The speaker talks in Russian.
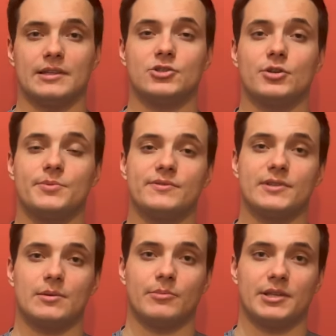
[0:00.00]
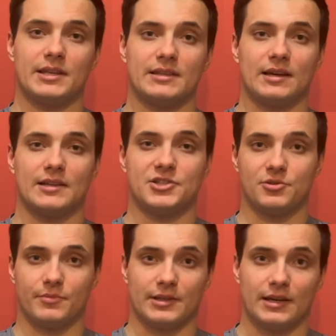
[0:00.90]
собственная монетка от
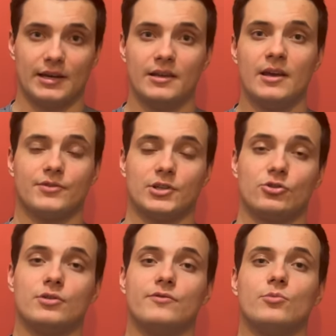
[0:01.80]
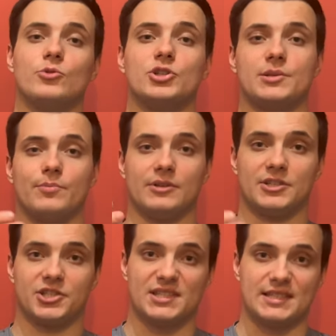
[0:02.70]
Gemini, в которую вы можете
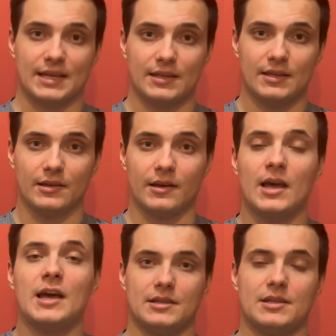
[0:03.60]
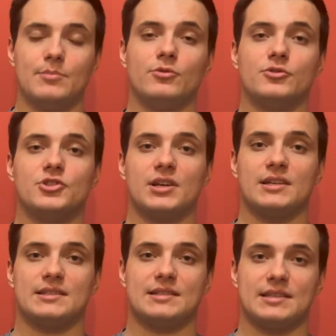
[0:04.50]
положить деньги, и получать
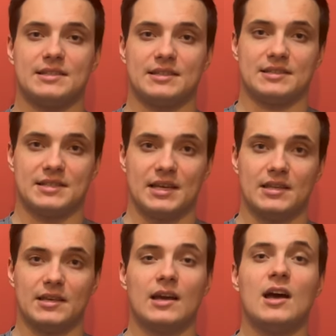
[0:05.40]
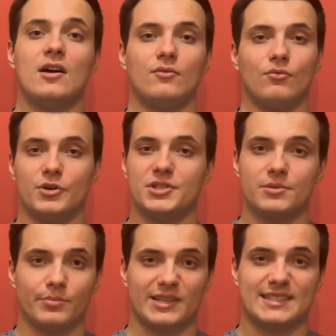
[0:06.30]
с этих денег
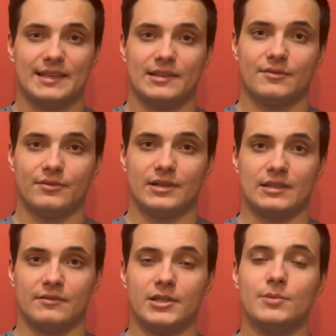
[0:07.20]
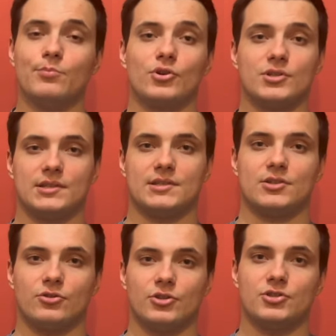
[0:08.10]
8% годовых просто за
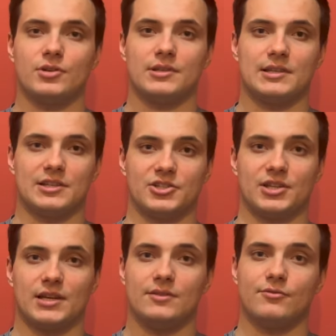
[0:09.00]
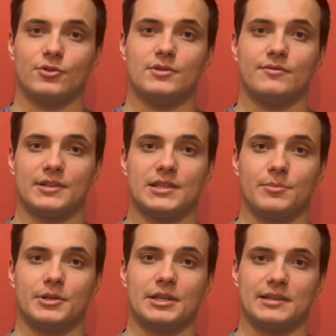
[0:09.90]
то, что они лежат вот в этой
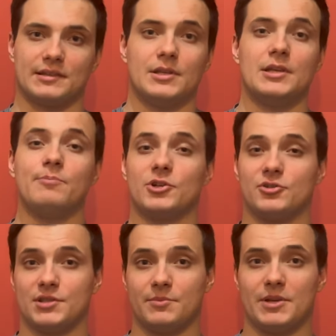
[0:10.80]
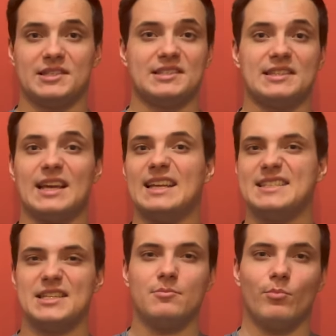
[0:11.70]
монетке. И прошу заметить, ни
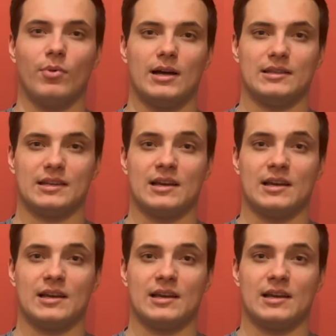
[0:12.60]
один банк